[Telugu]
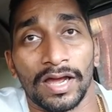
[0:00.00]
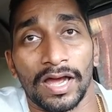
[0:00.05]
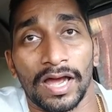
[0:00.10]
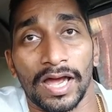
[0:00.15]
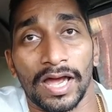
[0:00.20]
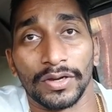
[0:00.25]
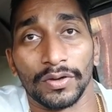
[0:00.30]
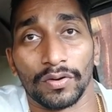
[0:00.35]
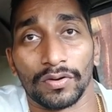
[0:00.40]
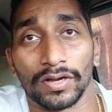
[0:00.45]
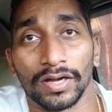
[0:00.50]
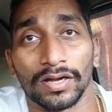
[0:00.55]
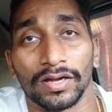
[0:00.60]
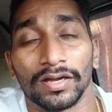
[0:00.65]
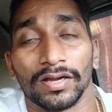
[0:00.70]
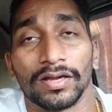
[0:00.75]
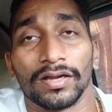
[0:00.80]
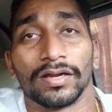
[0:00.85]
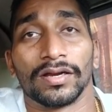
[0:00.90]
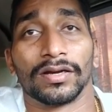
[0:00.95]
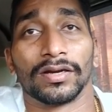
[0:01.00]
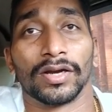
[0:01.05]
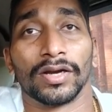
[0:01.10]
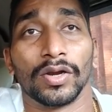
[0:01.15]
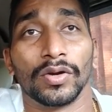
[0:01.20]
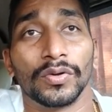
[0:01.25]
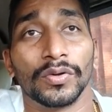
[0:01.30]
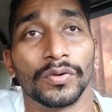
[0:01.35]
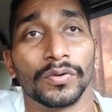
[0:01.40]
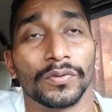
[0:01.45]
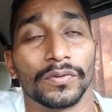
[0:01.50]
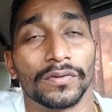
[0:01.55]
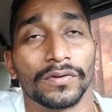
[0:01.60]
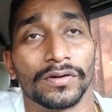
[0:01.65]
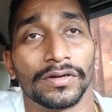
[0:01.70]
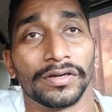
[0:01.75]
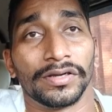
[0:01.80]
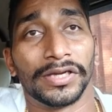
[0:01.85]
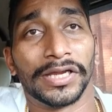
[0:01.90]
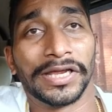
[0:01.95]
ఆ యొక్క నలుగురు
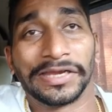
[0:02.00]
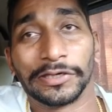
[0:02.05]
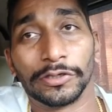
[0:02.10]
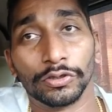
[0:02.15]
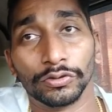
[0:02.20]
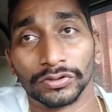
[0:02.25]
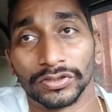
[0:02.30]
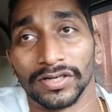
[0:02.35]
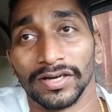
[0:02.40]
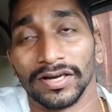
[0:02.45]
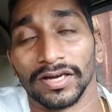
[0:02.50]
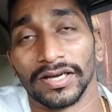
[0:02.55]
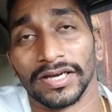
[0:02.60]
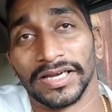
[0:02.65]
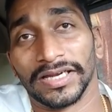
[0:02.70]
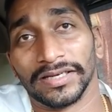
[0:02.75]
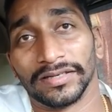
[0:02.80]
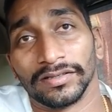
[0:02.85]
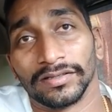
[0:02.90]
ఎక్యూసులని